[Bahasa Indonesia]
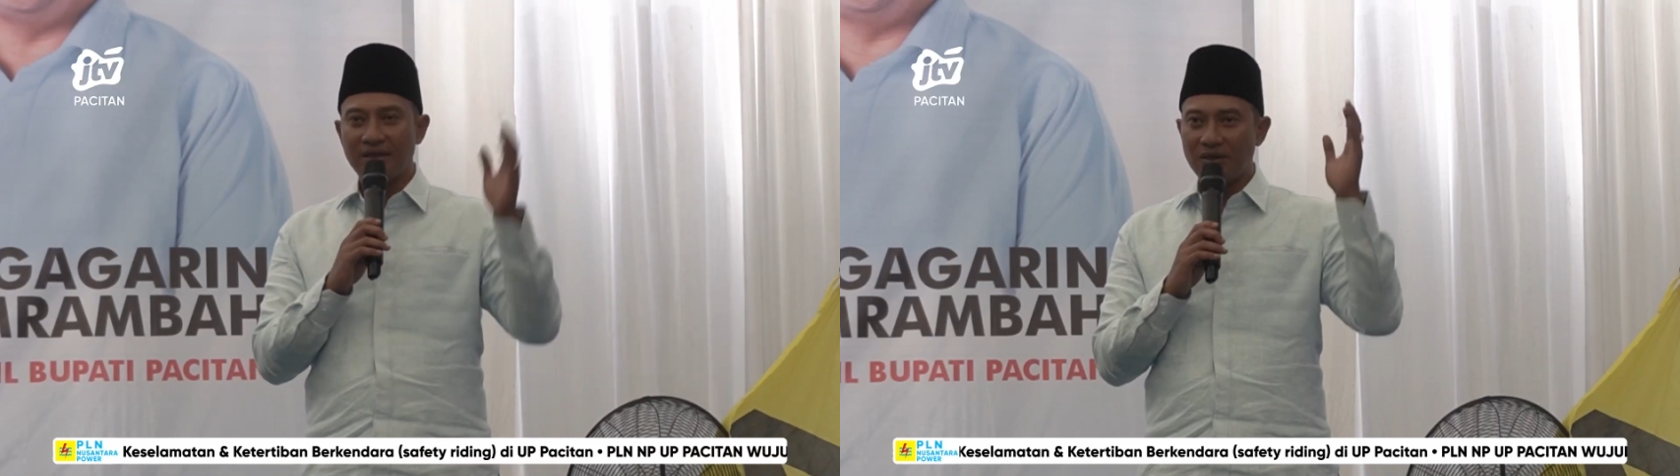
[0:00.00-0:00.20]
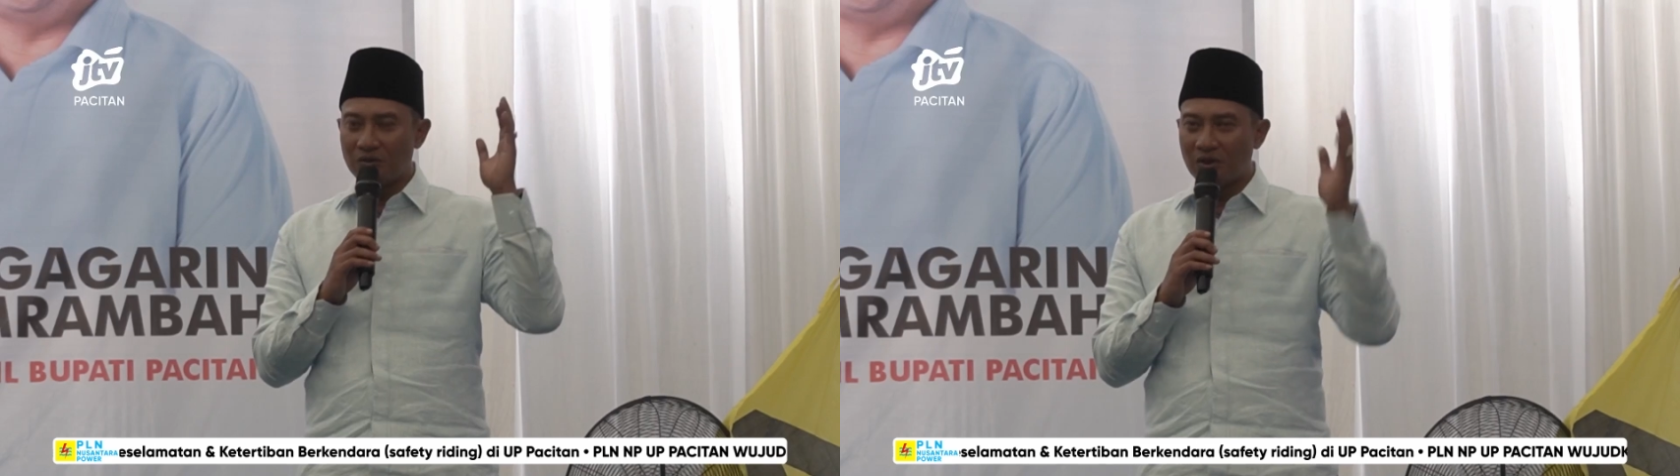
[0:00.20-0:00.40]

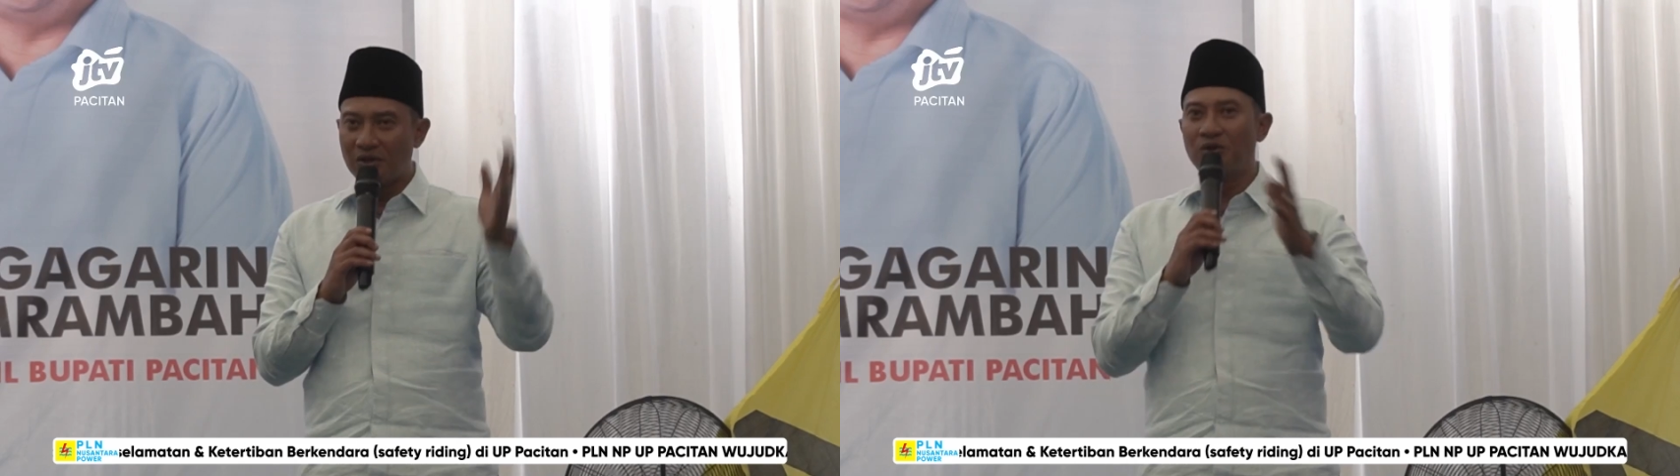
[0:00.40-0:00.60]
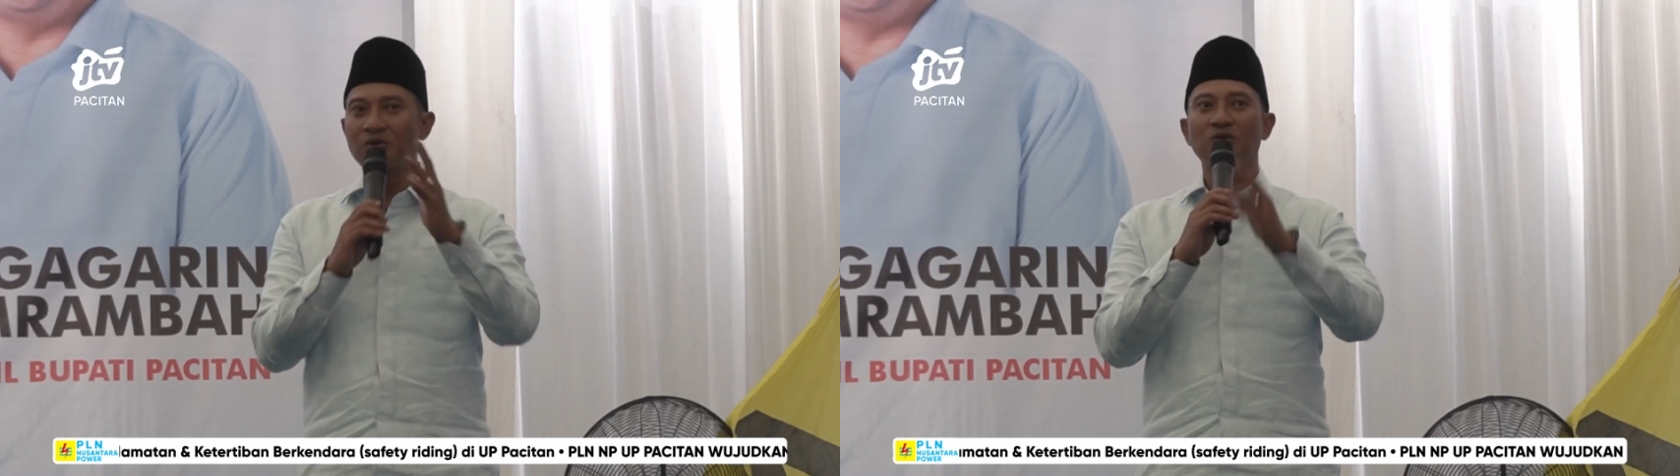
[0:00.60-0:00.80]

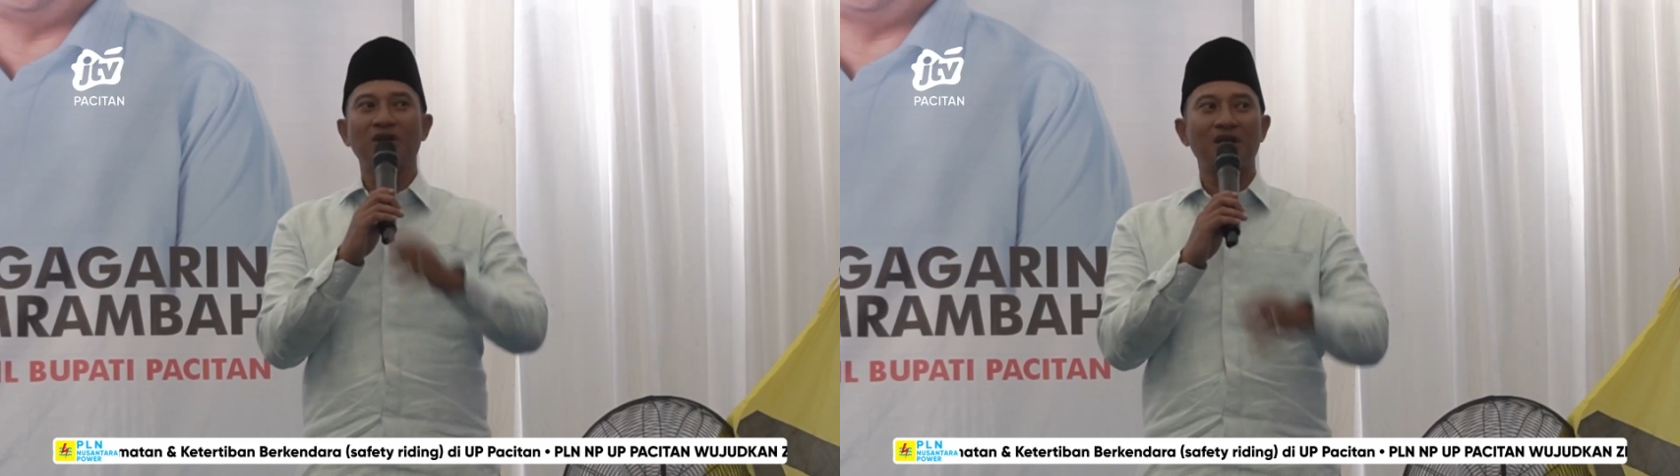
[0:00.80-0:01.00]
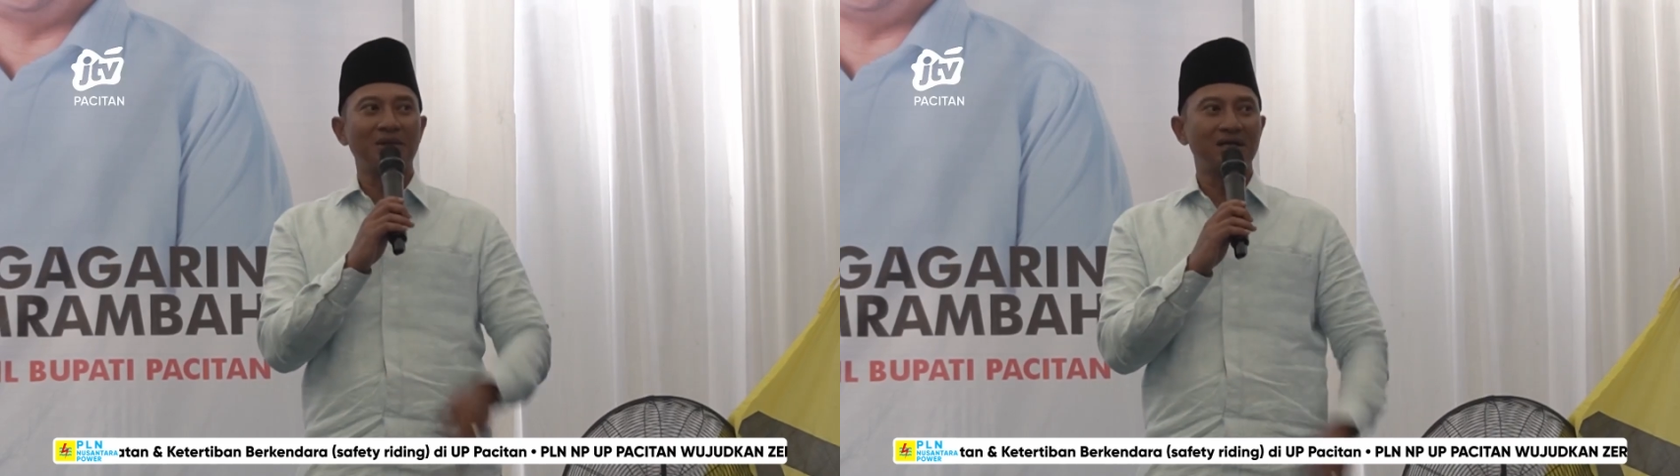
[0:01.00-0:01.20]
nyuwun
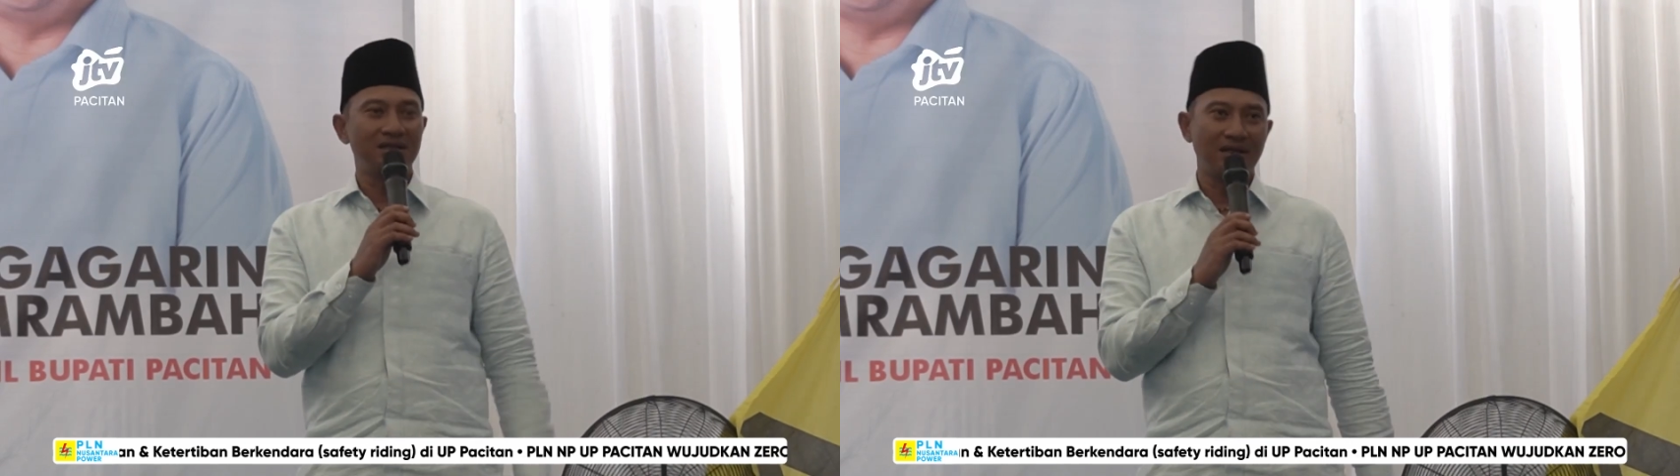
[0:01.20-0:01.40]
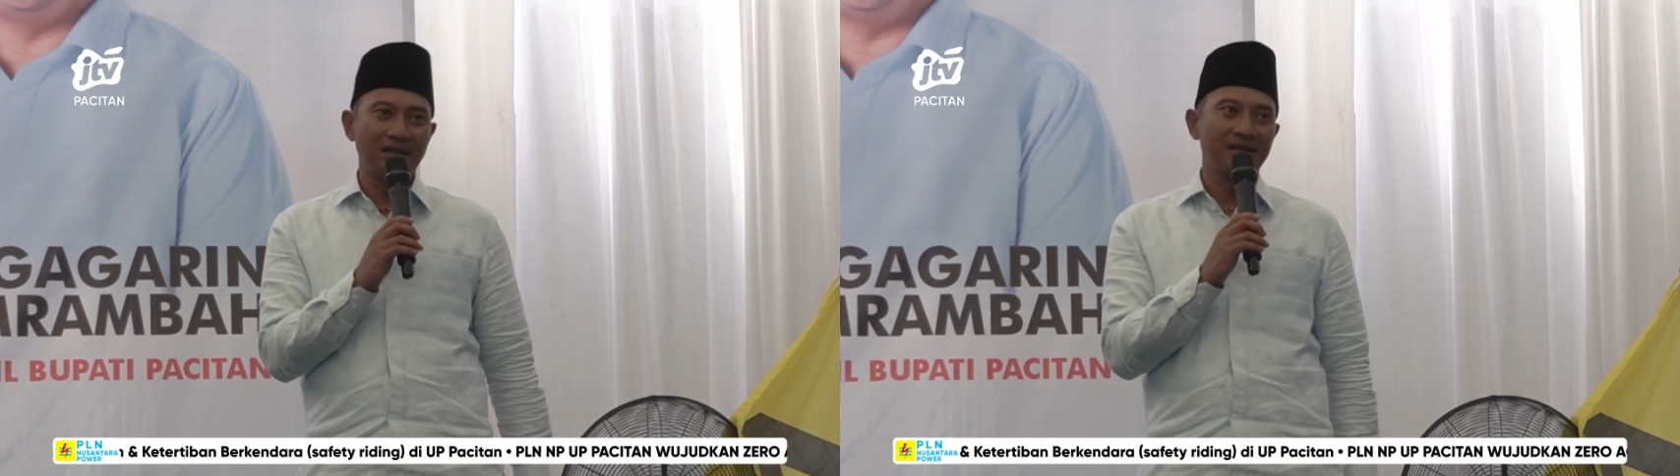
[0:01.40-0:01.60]
dukungan
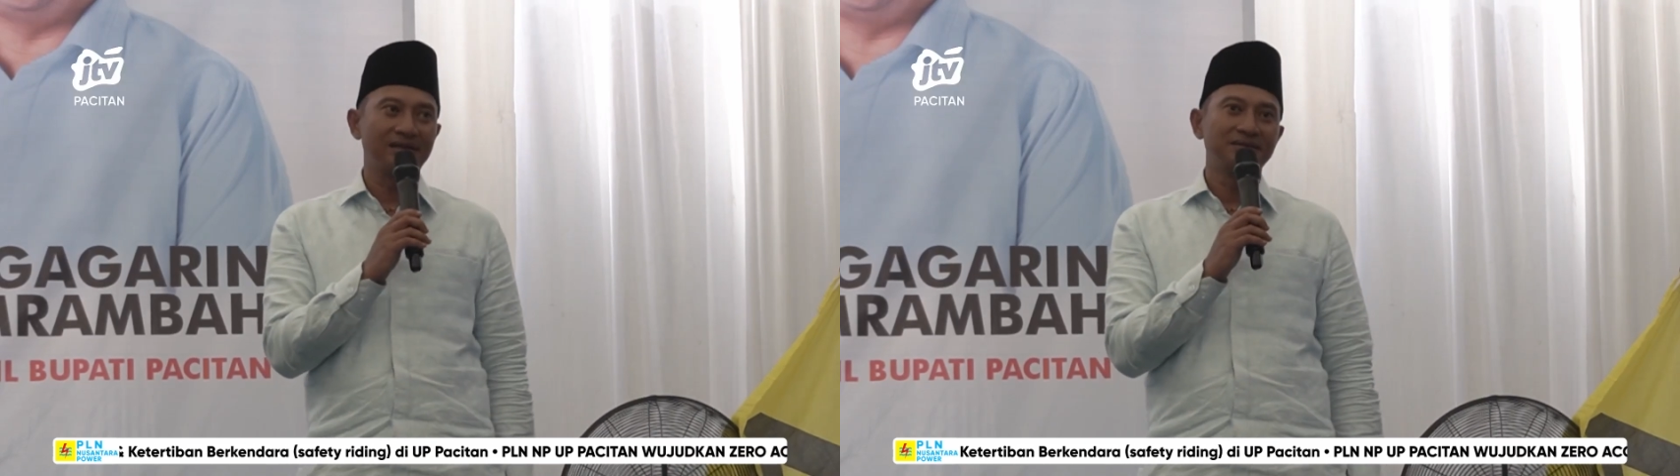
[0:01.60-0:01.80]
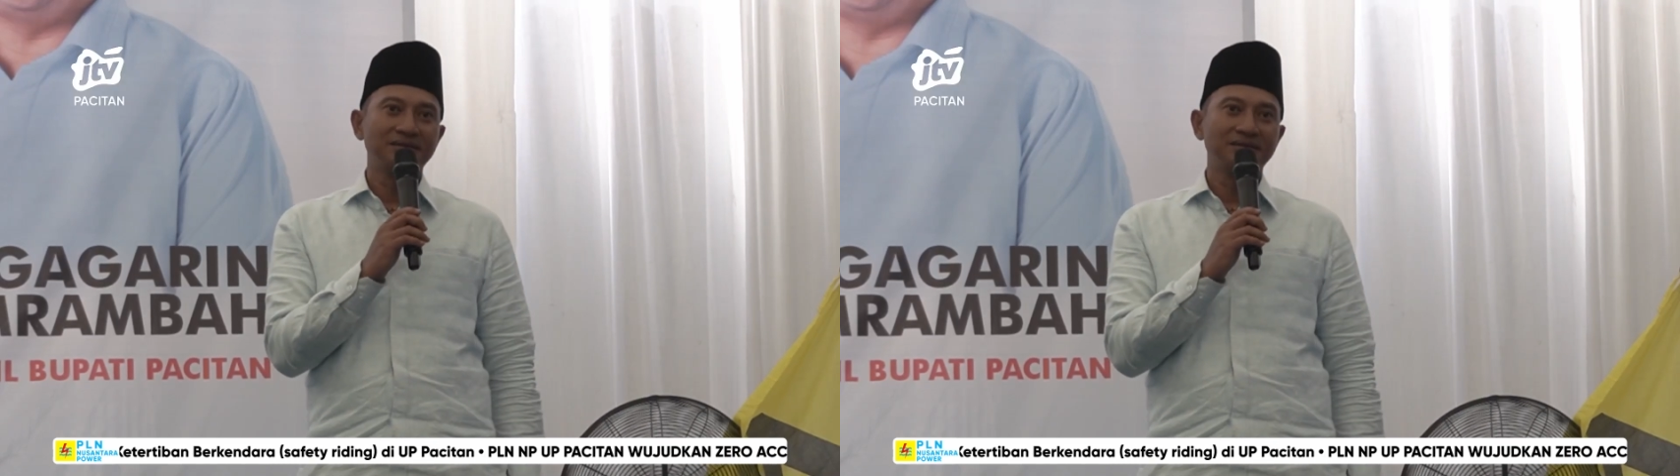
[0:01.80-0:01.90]
dengan